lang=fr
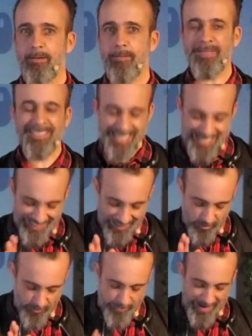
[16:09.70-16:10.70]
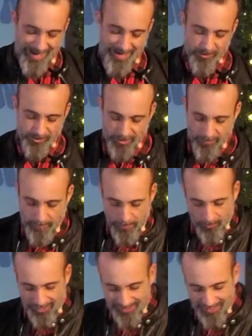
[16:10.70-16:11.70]
Mais c'est exactement pareil
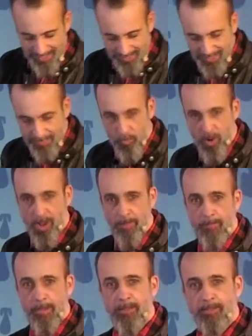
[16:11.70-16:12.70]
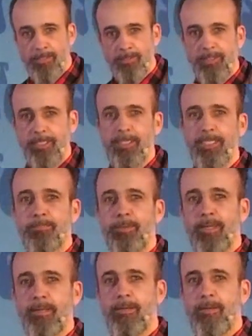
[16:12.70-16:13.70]
lorsqu'on essaye d'être témoin sans le Saint-Esprit.